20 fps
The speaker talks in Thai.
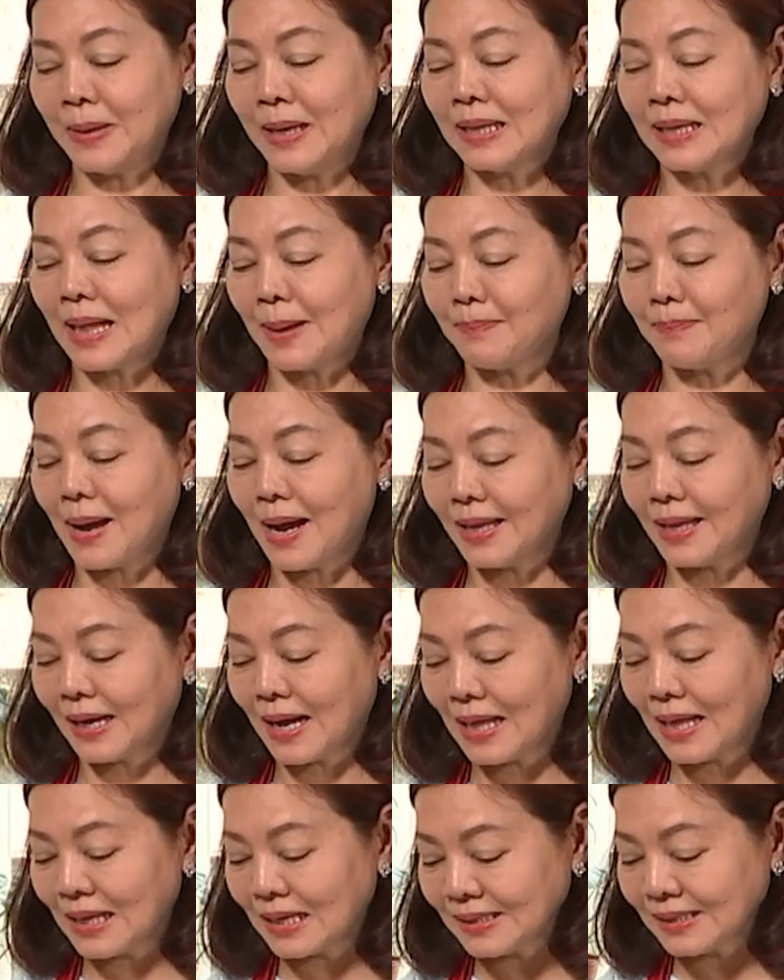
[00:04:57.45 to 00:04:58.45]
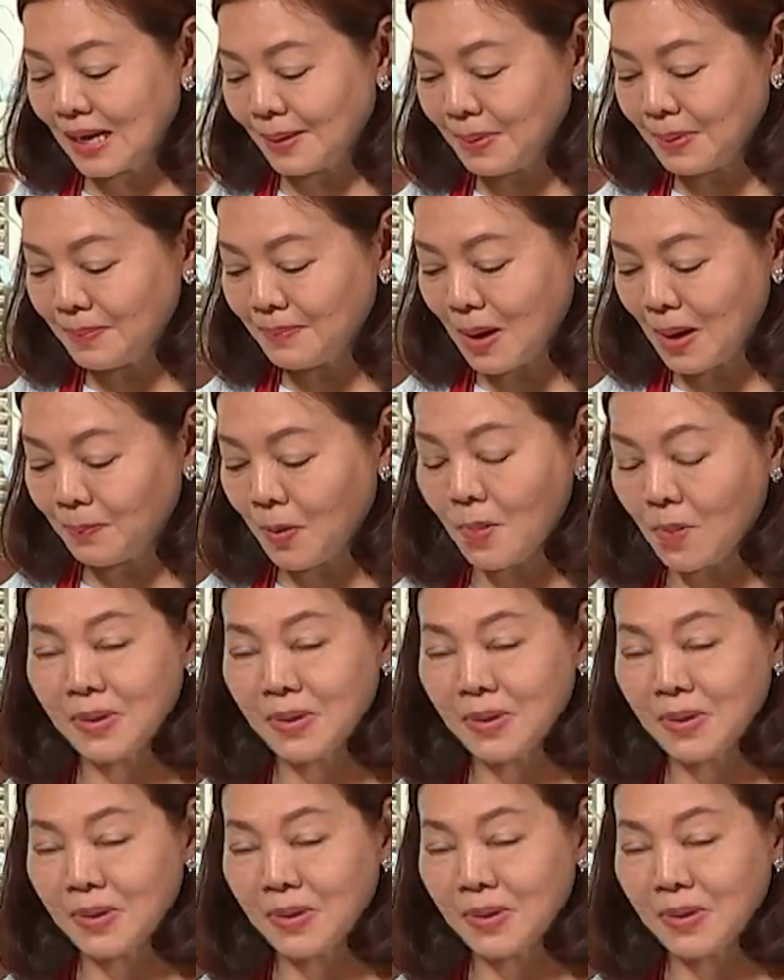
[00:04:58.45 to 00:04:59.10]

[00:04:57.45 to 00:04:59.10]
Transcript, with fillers: ลิกกลับมานะคะลักษณะเป็นแบบพอ